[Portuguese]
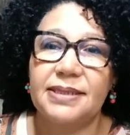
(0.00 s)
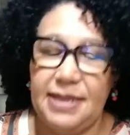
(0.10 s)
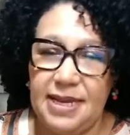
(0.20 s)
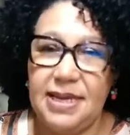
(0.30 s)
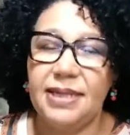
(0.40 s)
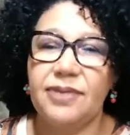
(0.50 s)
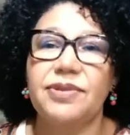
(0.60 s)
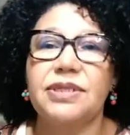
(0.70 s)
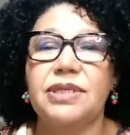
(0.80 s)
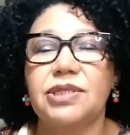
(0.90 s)
Né? Então, ou
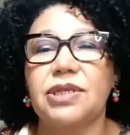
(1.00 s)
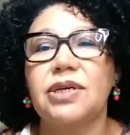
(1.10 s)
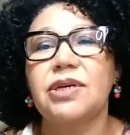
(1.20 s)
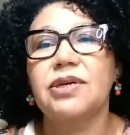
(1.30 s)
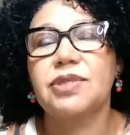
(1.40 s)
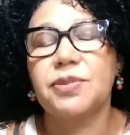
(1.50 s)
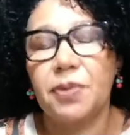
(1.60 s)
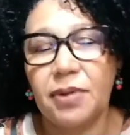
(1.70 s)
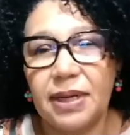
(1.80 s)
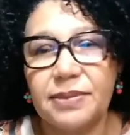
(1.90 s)
seja, os
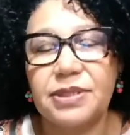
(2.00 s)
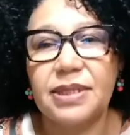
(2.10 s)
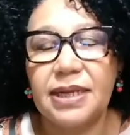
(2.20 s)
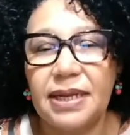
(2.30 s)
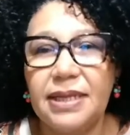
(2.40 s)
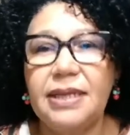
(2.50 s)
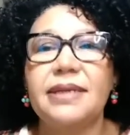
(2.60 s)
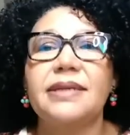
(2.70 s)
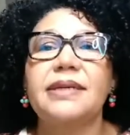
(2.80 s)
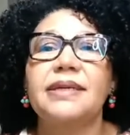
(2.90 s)
programas de
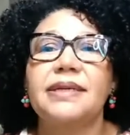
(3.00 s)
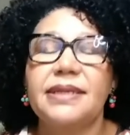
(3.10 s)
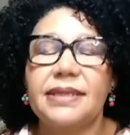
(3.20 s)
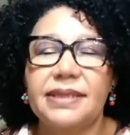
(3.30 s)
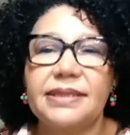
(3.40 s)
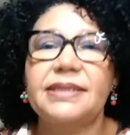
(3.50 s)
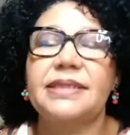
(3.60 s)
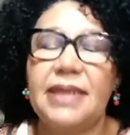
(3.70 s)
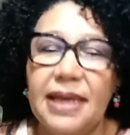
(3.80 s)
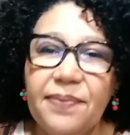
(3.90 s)
trainee
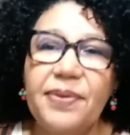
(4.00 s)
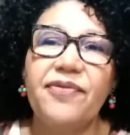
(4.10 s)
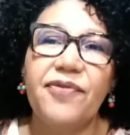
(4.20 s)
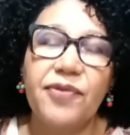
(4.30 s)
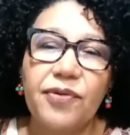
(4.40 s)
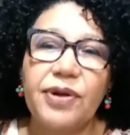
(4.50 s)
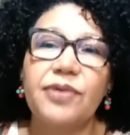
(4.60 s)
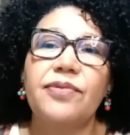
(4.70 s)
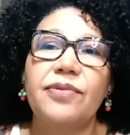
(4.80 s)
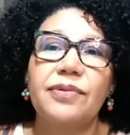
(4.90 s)
sempre
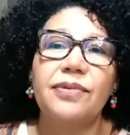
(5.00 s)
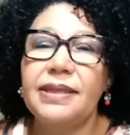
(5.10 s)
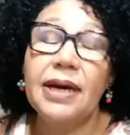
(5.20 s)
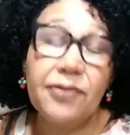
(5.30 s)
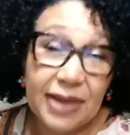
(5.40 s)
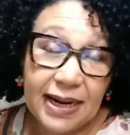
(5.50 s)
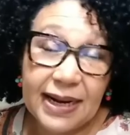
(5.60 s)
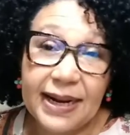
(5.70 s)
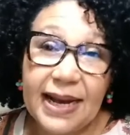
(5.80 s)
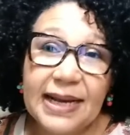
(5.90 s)
foram não
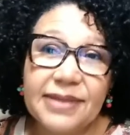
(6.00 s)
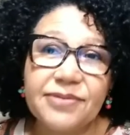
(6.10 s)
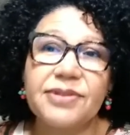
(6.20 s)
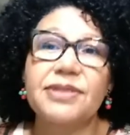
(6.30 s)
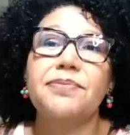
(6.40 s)
declarados,